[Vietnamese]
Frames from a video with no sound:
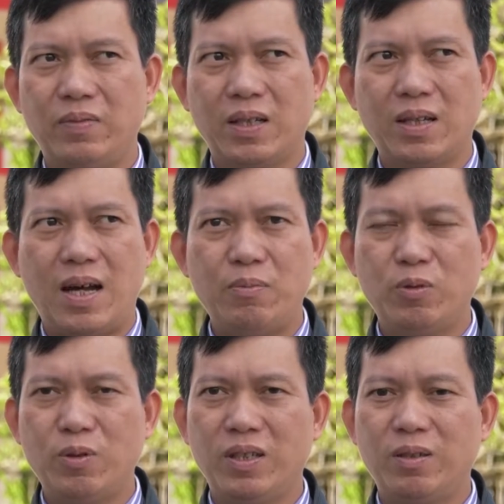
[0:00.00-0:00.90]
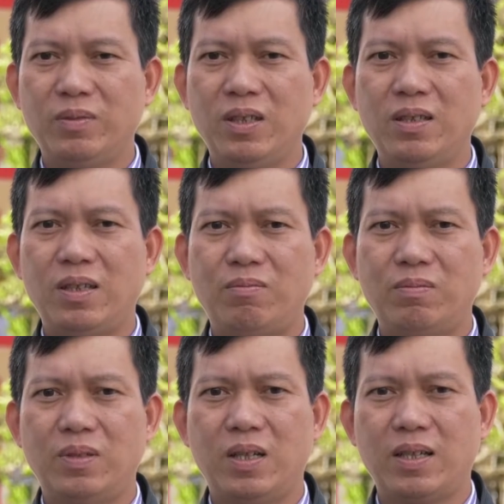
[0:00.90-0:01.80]
Việc áp dụng công nghệ thông tin
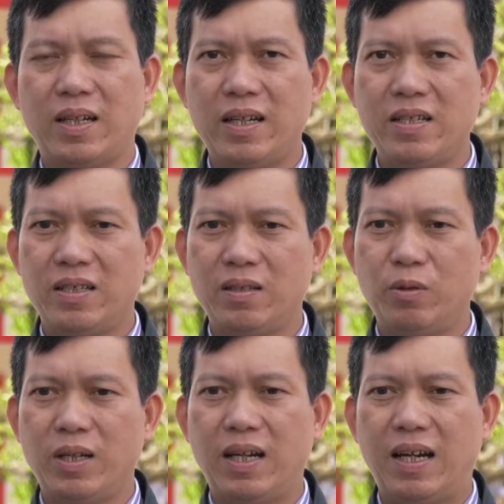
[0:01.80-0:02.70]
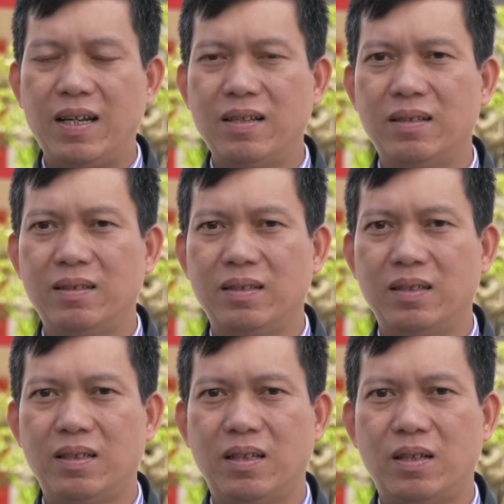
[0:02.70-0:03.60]
trong cải cách hành chính ở huyện Hải Lăng
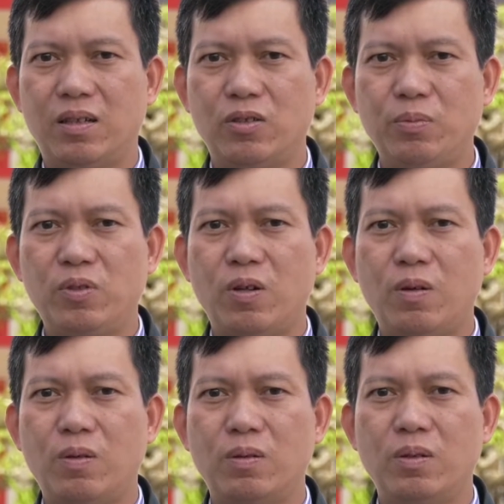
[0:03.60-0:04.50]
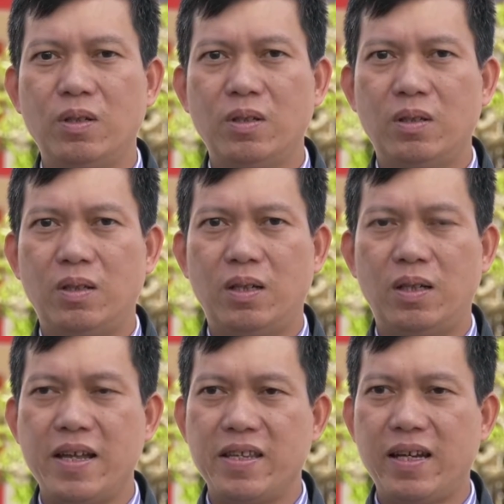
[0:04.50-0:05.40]
thì giúp cho
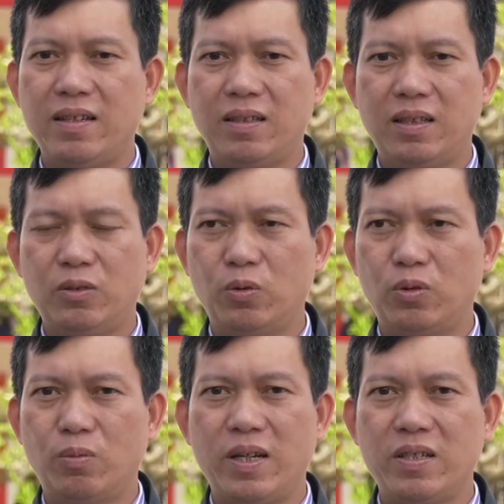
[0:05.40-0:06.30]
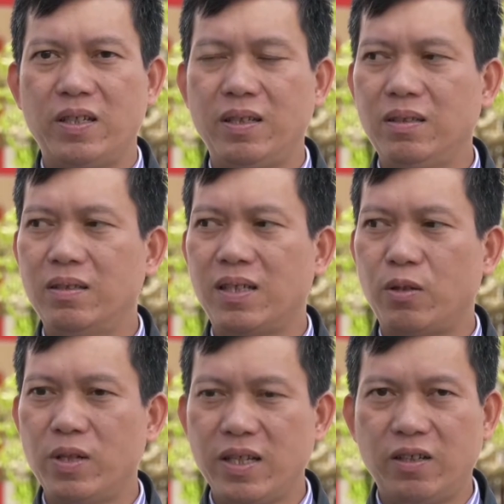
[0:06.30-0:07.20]
đẩy nhanh được thủ tục hành chính được
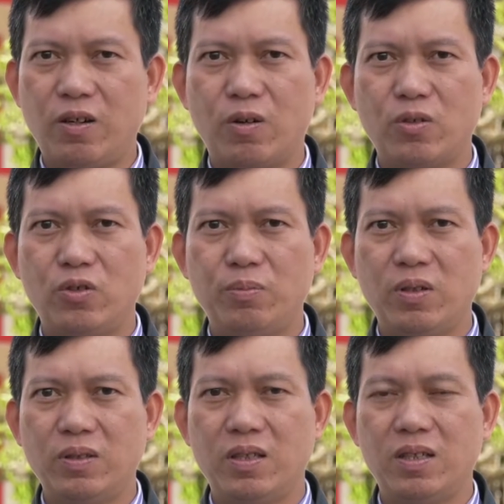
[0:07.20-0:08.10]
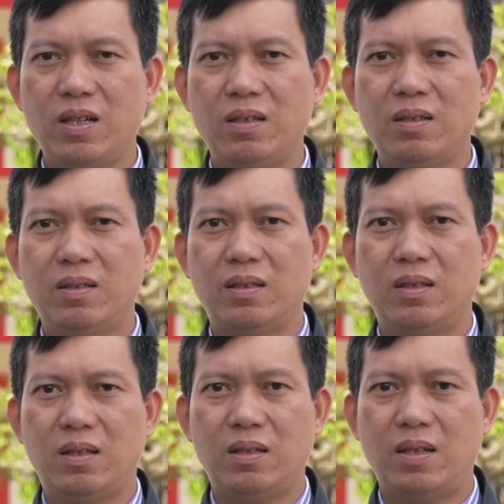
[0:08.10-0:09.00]
giải quyết nhanh gọn, giúp cho người dân
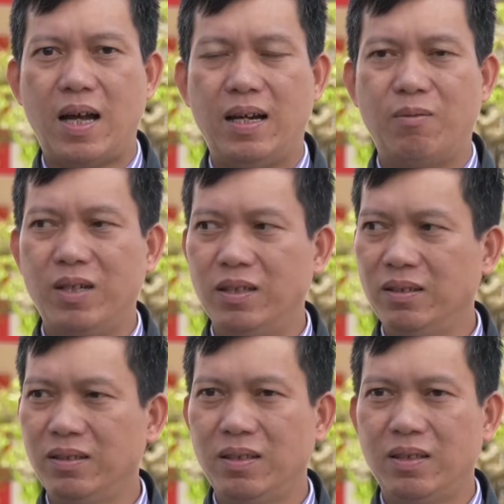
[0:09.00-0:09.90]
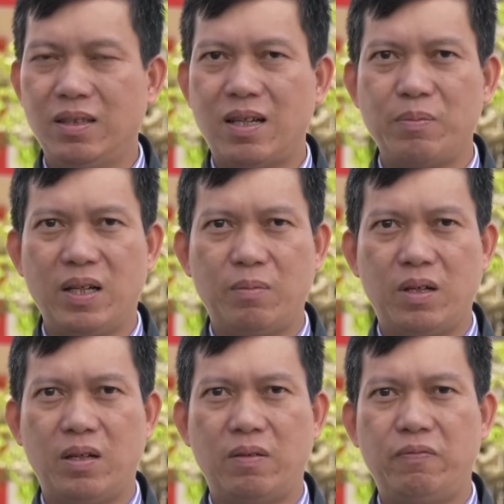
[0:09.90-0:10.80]
hài lòng hơn, đặc biệt là
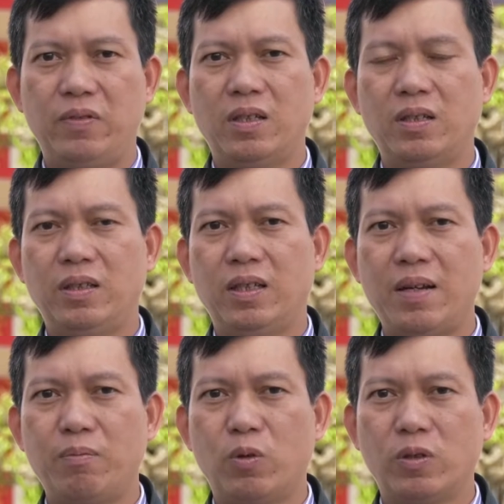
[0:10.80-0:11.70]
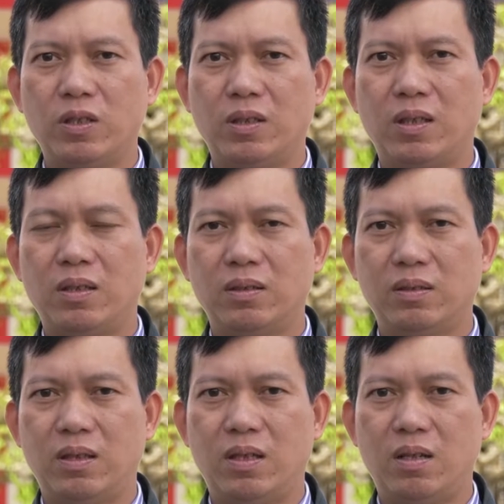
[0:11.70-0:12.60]
ở khía cạnh một cửa
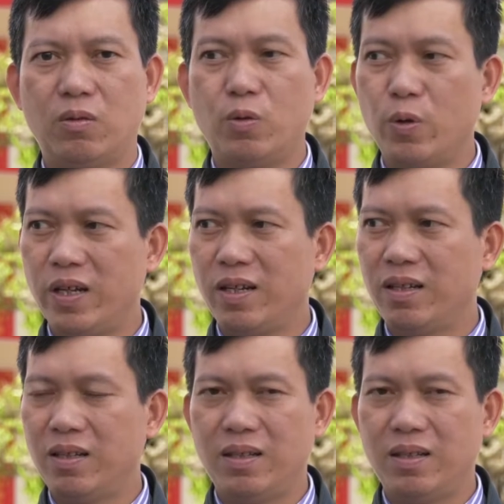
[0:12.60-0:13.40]
của huyện.